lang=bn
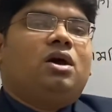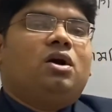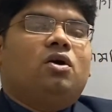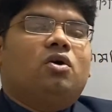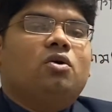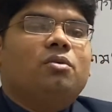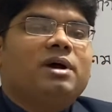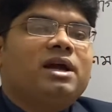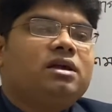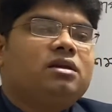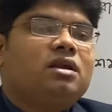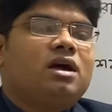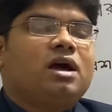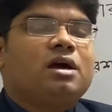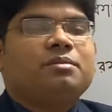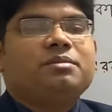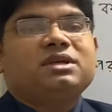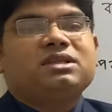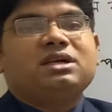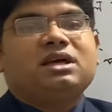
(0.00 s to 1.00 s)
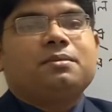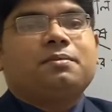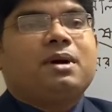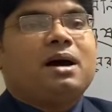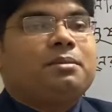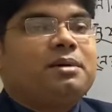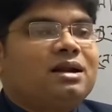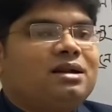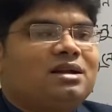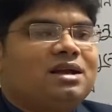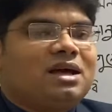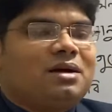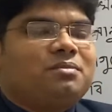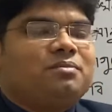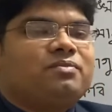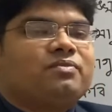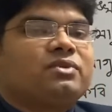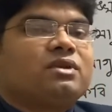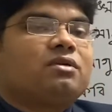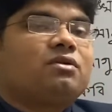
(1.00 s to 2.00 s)
হুমায়ুন আহমেদের বাবার নাম
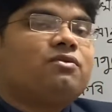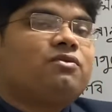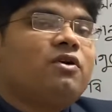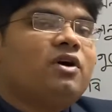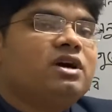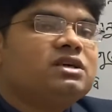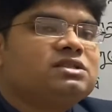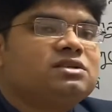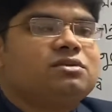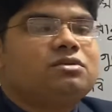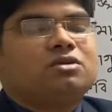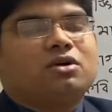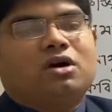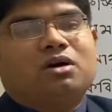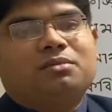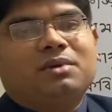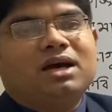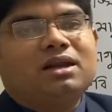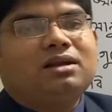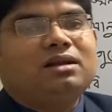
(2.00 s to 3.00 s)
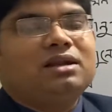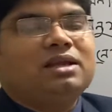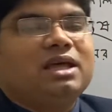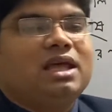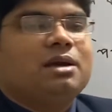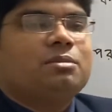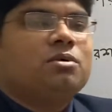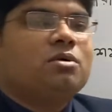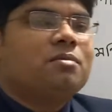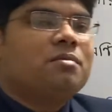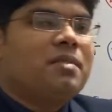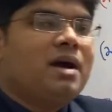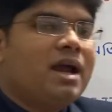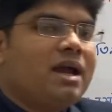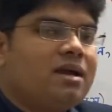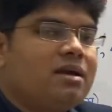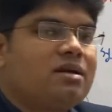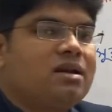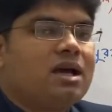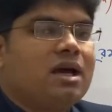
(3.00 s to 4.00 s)
ফয়েজুর রহমান এবং
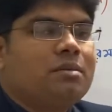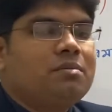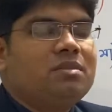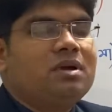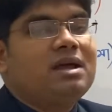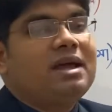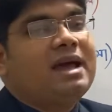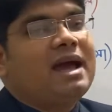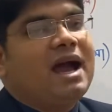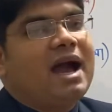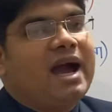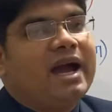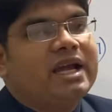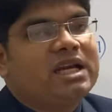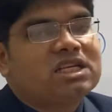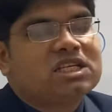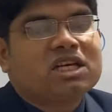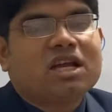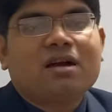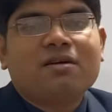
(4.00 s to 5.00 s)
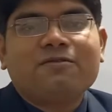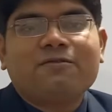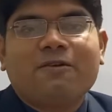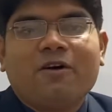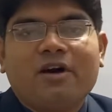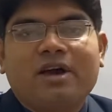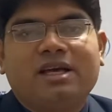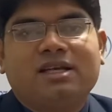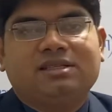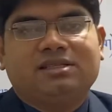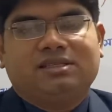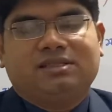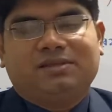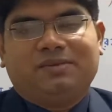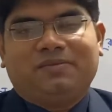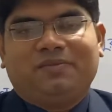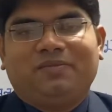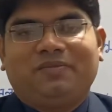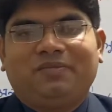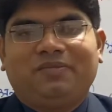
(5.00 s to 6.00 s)
মায়ের নাম আয়েশা ফয়েজ
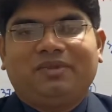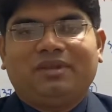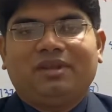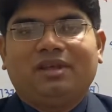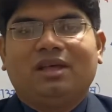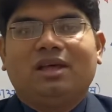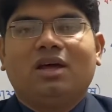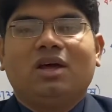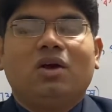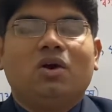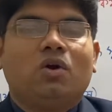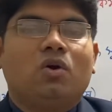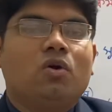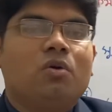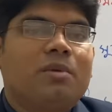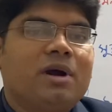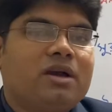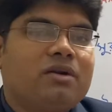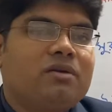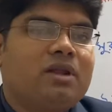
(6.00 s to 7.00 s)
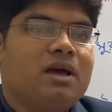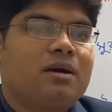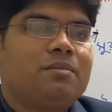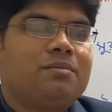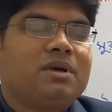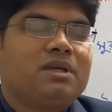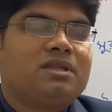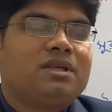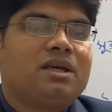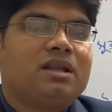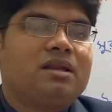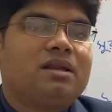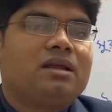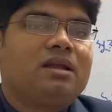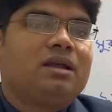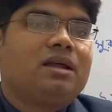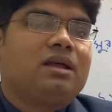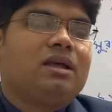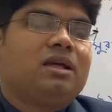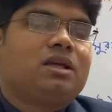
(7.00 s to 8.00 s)
হুমায়ুন আহমেদের
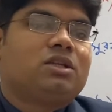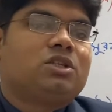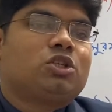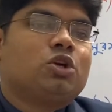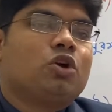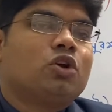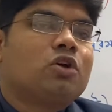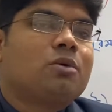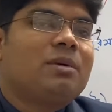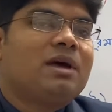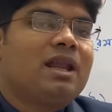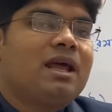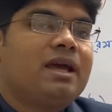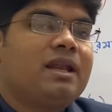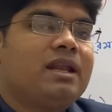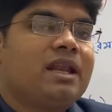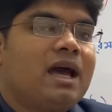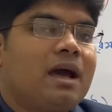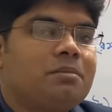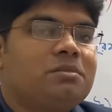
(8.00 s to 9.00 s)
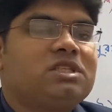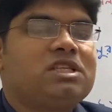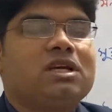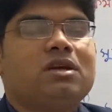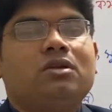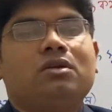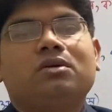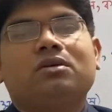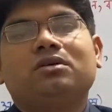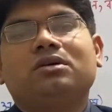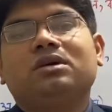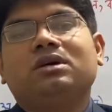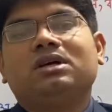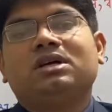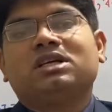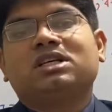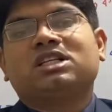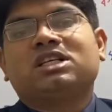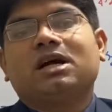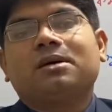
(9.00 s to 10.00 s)
ছোটবেলায় নাম ছিল
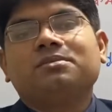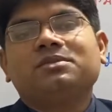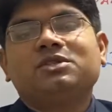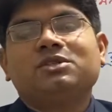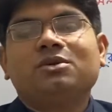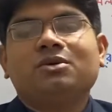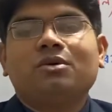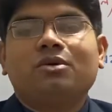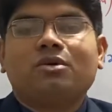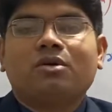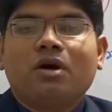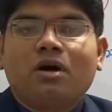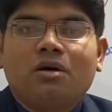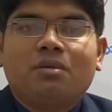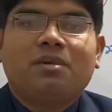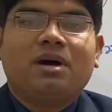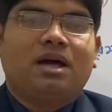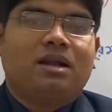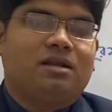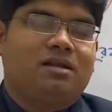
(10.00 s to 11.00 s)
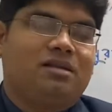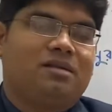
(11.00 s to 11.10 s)
শামসুর রহমান